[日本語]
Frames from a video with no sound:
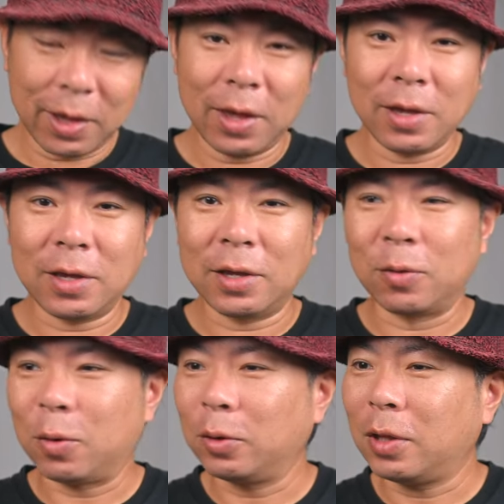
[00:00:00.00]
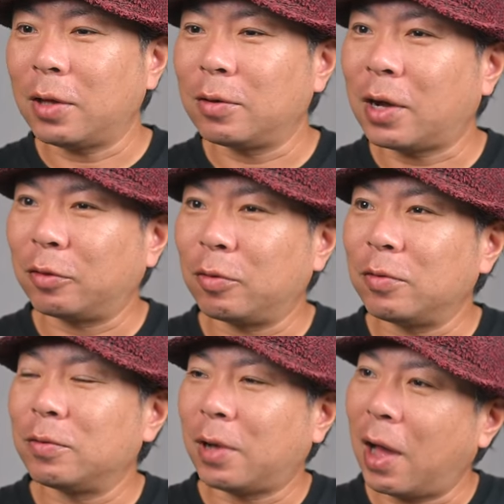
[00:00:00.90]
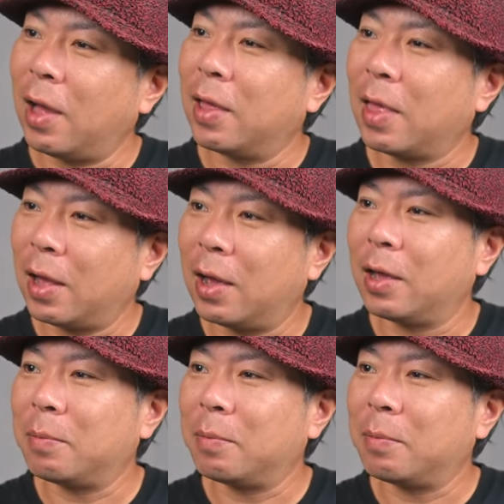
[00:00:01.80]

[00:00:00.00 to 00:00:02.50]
えー、生き残っていくかというか、はい。